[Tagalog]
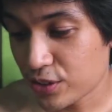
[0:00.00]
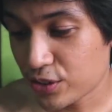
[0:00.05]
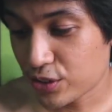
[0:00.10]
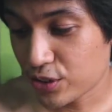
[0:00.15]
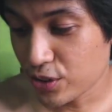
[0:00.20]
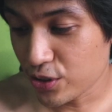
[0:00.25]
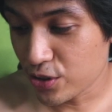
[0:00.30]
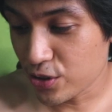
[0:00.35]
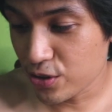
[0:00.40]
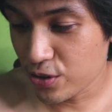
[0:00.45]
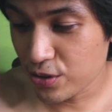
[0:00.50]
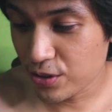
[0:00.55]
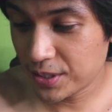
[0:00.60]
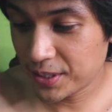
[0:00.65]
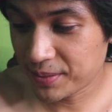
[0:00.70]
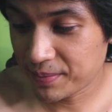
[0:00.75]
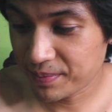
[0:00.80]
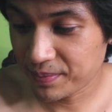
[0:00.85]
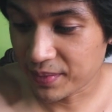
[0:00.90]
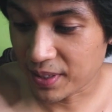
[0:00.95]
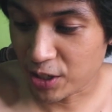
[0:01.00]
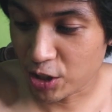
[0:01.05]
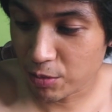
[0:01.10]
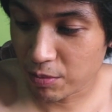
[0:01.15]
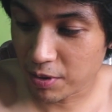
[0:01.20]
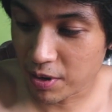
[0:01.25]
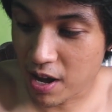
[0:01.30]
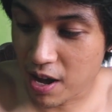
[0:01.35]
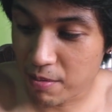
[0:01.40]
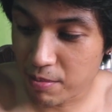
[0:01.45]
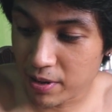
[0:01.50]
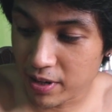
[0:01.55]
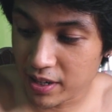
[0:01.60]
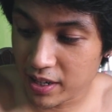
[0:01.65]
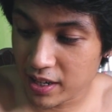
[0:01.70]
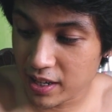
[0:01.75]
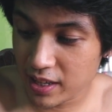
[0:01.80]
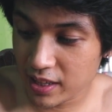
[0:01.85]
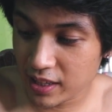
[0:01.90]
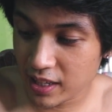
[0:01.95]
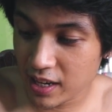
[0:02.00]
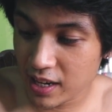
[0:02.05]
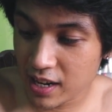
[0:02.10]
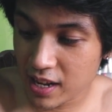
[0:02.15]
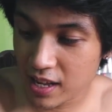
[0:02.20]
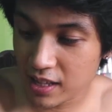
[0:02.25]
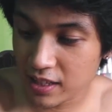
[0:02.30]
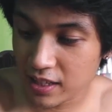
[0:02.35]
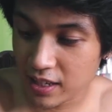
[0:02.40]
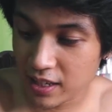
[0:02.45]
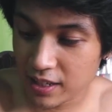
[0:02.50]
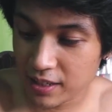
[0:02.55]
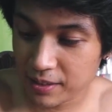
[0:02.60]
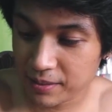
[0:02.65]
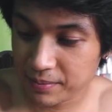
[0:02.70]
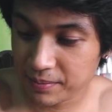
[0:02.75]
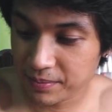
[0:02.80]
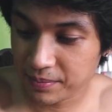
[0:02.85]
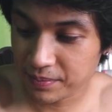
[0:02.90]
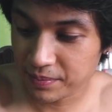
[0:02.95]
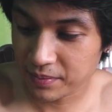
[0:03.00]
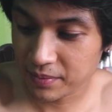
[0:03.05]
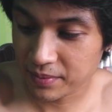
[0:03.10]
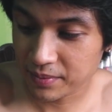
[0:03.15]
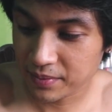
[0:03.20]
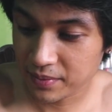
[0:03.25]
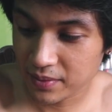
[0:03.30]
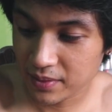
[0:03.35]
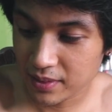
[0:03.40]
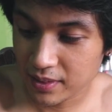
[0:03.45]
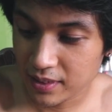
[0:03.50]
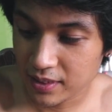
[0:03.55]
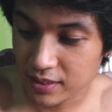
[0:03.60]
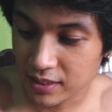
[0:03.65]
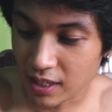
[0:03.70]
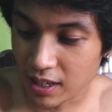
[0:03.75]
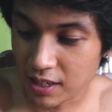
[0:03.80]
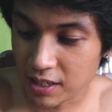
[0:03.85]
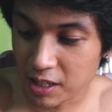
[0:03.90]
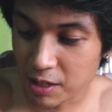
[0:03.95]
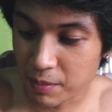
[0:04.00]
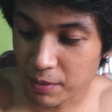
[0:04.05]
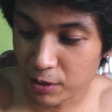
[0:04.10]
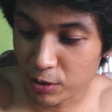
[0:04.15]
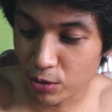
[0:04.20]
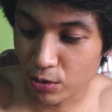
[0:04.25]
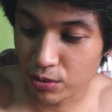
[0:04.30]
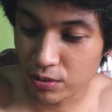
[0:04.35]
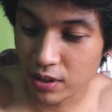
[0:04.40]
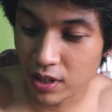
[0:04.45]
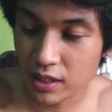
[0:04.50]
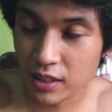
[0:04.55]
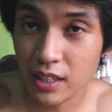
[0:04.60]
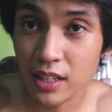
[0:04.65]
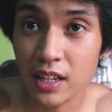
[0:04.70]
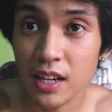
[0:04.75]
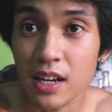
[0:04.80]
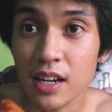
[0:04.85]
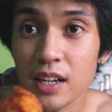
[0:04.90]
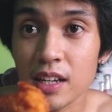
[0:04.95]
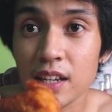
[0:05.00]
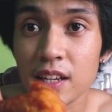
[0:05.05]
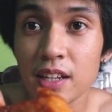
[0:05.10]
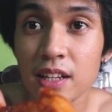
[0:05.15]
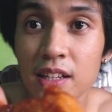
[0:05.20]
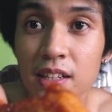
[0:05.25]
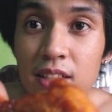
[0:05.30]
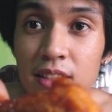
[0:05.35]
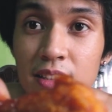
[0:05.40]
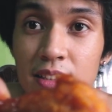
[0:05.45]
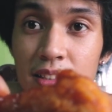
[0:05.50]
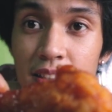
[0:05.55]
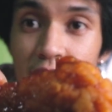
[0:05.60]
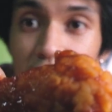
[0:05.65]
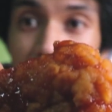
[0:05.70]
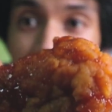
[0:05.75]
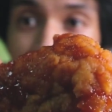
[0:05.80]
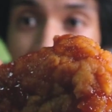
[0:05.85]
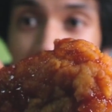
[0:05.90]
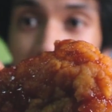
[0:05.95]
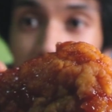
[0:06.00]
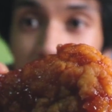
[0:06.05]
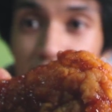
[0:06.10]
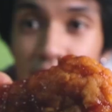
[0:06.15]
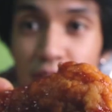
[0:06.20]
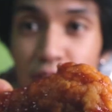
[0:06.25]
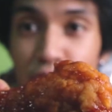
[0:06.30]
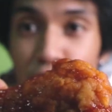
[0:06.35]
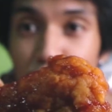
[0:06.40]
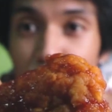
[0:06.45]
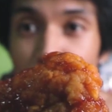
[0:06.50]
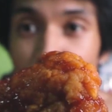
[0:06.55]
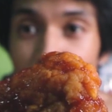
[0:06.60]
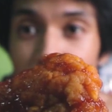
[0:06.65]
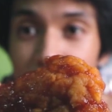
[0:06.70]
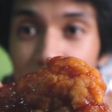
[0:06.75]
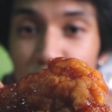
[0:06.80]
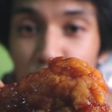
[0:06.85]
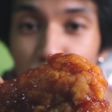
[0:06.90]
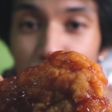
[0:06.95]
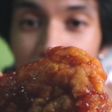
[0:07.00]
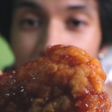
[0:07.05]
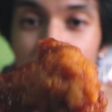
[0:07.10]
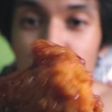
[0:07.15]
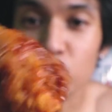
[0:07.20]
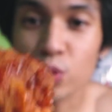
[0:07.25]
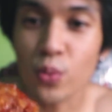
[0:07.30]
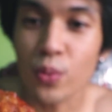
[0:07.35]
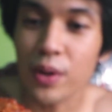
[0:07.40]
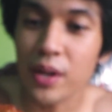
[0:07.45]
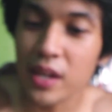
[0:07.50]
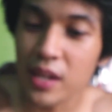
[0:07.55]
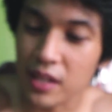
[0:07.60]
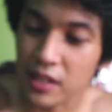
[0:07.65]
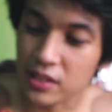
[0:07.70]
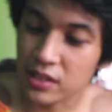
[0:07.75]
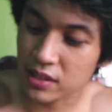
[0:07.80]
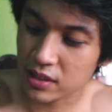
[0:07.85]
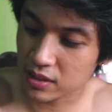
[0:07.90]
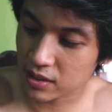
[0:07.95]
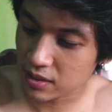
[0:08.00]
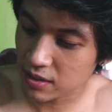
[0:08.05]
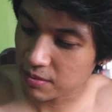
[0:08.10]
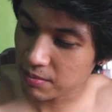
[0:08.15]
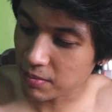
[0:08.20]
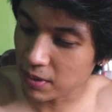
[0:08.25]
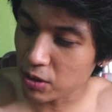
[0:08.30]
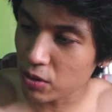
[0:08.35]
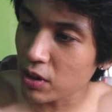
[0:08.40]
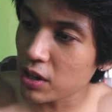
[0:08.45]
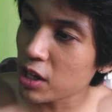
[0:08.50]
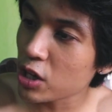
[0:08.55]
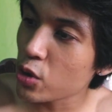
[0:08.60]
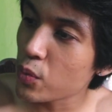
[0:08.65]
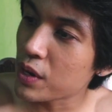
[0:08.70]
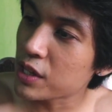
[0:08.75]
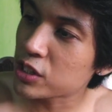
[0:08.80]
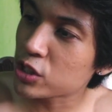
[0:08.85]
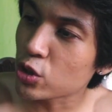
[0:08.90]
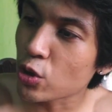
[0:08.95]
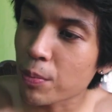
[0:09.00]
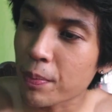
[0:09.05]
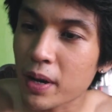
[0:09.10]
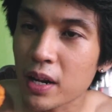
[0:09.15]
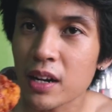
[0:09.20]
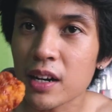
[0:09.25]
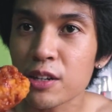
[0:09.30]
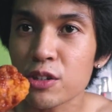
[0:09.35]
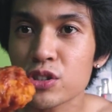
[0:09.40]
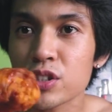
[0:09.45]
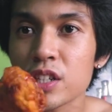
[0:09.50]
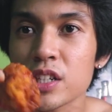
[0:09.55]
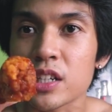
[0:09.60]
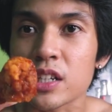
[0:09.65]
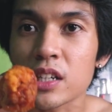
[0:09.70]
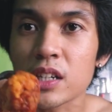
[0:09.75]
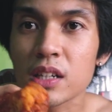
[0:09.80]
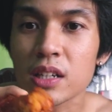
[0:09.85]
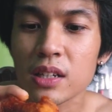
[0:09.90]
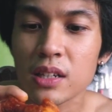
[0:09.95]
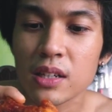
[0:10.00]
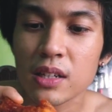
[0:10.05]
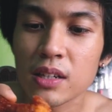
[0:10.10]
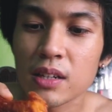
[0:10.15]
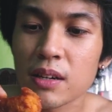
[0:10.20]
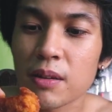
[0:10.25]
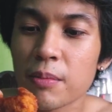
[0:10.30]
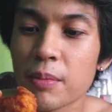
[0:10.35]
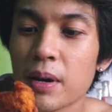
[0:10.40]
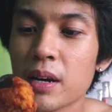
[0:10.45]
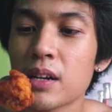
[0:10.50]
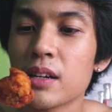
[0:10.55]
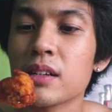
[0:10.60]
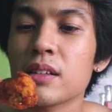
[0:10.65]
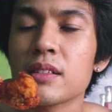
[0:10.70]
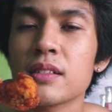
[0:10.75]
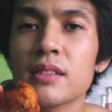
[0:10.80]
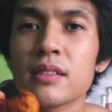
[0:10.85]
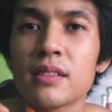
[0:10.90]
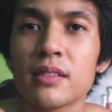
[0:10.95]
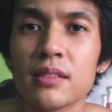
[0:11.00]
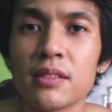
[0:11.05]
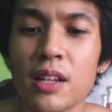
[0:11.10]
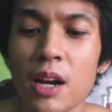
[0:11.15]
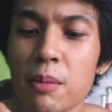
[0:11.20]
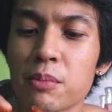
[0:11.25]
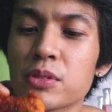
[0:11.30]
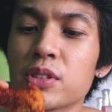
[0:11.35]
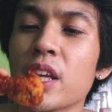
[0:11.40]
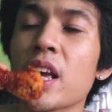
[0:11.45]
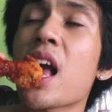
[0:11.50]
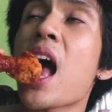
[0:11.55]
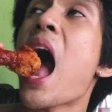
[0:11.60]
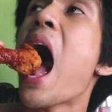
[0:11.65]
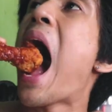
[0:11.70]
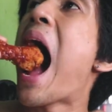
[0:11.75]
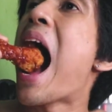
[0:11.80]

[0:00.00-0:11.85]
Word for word: So, ano pa nga bang iniintay natin? Sayang naman to kung di natin kakainin. Ayan. Wings, wings, wings. Paano kaya nag-wings to? Parang ano siya eh. Parang drumstick.